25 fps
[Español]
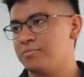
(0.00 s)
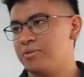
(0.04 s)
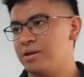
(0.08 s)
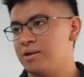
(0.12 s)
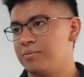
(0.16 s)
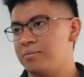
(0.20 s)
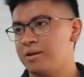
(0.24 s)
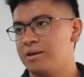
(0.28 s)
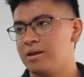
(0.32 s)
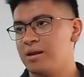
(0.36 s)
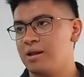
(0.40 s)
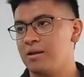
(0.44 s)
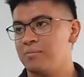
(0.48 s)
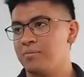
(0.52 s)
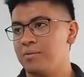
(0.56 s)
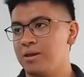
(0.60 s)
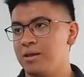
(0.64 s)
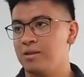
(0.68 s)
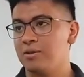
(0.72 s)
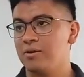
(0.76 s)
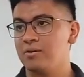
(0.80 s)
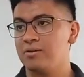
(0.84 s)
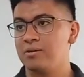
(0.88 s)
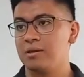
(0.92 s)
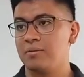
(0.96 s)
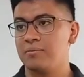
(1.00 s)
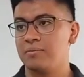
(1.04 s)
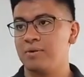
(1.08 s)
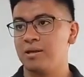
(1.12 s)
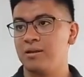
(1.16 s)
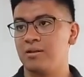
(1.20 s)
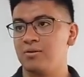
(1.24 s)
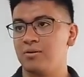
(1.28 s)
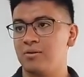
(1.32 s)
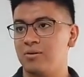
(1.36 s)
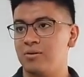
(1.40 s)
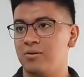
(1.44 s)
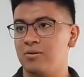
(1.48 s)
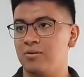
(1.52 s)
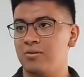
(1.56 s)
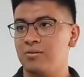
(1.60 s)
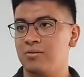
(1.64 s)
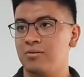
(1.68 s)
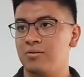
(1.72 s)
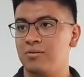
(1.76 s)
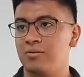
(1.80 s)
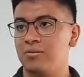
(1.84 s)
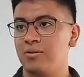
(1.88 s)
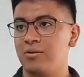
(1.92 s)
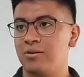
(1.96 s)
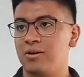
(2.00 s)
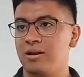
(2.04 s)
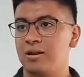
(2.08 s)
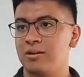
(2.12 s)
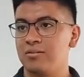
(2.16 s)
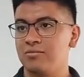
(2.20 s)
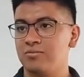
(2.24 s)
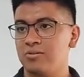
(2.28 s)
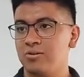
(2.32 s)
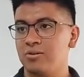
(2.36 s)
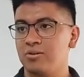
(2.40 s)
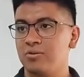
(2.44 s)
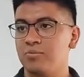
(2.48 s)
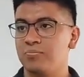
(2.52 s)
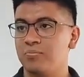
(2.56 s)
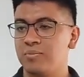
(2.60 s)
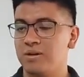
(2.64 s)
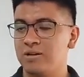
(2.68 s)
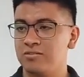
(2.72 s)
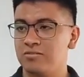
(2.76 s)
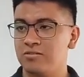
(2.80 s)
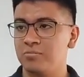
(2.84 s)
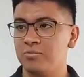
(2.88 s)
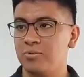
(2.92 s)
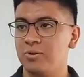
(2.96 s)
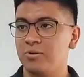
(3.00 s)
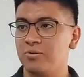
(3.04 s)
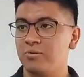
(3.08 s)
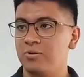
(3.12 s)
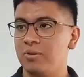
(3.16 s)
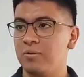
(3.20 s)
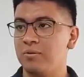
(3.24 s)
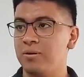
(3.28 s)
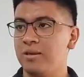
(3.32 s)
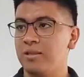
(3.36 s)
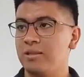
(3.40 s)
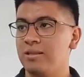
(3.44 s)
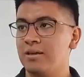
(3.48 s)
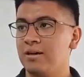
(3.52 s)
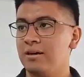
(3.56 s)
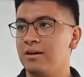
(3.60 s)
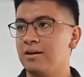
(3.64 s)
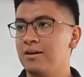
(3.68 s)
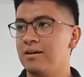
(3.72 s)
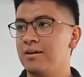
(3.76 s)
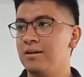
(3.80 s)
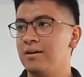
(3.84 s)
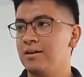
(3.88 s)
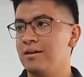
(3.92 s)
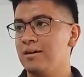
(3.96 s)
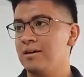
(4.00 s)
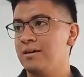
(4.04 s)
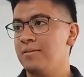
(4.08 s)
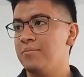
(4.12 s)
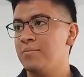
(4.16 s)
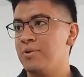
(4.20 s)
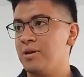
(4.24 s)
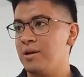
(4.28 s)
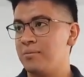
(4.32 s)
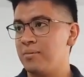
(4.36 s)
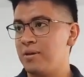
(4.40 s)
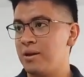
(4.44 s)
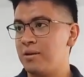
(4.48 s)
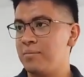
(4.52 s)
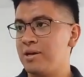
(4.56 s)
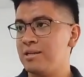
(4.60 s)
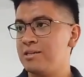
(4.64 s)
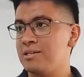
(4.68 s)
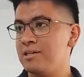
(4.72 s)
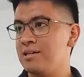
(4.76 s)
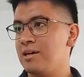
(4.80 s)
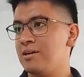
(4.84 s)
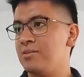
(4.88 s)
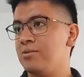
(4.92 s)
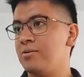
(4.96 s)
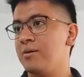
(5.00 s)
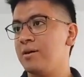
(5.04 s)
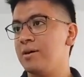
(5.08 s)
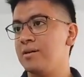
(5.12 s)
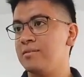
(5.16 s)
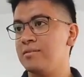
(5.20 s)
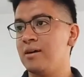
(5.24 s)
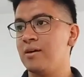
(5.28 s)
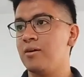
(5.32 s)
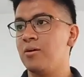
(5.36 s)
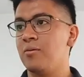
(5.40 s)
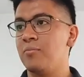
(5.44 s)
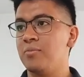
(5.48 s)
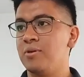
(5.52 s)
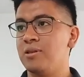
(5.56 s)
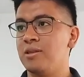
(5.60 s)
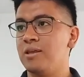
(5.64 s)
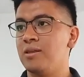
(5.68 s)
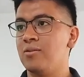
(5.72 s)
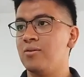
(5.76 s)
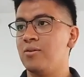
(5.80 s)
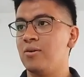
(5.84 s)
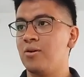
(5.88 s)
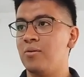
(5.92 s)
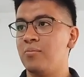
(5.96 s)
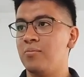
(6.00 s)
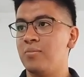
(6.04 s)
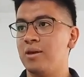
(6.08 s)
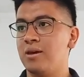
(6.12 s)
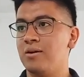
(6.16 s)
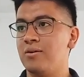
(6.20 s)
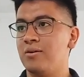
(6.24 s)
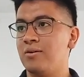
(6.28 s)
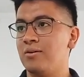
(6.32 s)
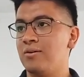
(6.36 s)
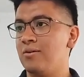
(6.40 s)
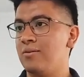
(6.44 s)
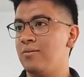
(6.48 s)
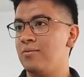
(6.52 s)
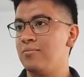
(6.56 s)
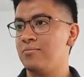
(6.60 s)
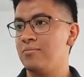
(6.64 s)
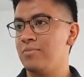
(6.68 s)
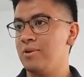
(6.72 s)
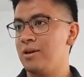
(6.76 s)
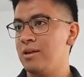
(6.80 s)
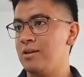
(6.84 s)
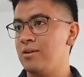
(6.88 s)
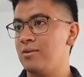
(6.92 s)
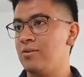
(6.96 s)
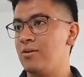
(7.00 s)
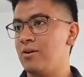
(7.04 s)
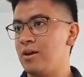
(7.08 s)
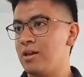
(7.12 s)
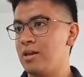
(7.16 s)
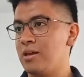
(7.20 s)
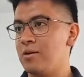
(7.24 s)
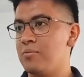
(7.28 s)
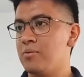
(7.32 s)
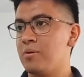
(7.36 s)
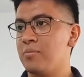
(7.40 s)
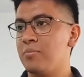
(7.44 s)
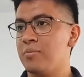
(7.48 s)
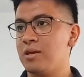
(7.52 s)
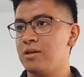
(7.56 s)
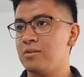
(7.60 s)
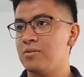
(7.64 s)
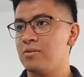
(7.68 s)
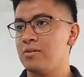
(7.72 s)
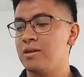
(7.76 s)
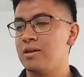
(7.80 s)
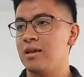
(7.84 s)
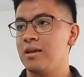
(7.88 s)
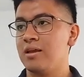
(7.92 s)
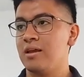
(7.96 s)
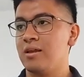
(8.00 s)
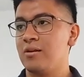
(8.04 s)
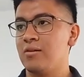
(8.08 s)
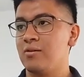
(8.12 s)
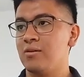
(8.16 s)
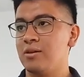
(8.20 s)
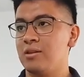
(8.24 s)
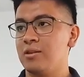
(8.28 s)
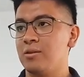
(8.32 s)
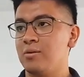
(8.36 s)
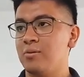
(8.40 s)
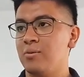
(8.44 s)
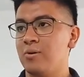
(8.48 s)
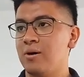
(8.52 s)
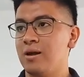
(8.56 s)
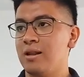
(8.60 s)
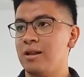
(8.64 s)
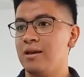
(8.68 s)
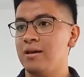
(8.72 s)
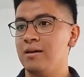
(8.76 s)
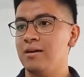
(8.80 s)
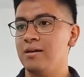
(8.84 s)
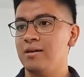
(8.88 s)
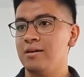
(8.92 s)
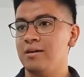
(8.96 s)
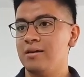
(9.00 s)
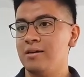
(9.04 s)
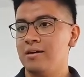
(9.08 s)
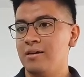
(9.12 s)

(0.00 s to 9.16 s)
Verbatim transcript: mi hermana del medio también lo, realizó, participó en una evita. Mi hermana más chica todavía está compitiendo conmigo en los equipos mixtos y ella en los individuales.